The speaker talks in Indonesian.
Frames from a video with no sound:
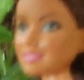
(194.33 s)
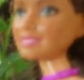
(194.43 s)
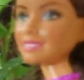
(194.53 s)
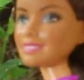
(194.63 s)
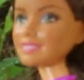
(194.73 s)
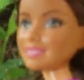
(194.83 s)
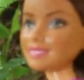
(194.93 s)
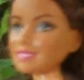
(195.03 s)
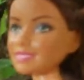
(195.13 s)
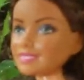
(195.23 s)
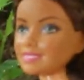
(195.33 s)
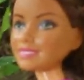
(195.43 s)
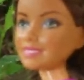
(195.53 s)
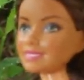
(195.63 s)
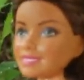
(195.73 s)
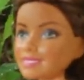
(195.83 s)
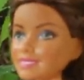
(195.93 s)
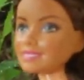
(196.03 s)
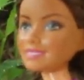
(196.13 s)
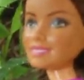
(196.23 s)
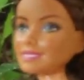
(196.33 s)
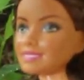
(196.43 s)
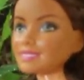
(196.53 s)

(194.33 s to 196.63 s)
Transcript: Tolong lepaskan aku. Aku